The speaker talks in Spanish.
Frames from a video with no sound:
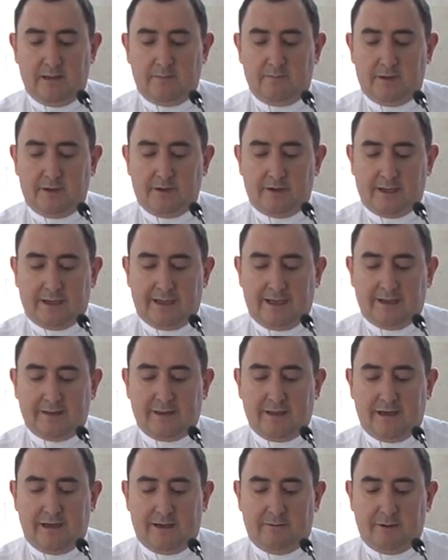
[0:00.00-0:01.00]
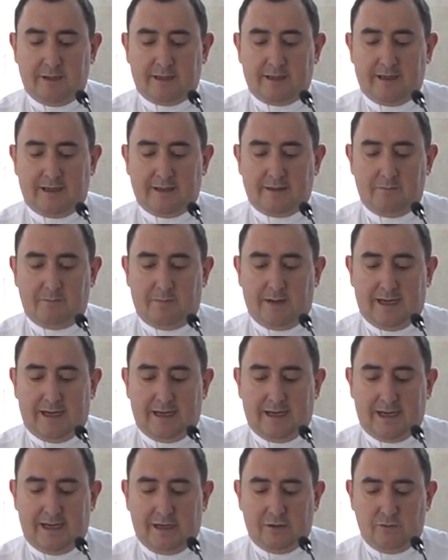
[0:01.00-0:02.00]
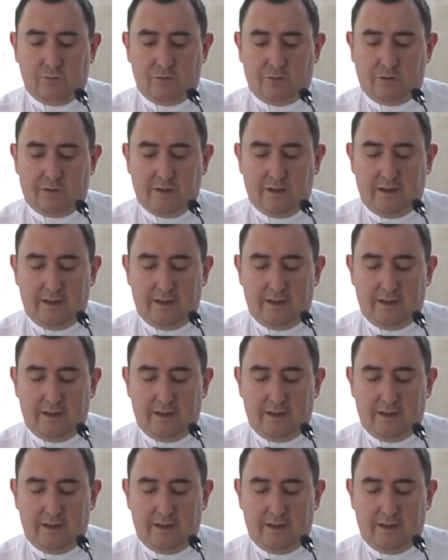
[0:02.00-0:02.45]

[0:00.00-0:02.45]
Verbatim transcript: pero el que hace la verdad va a la luz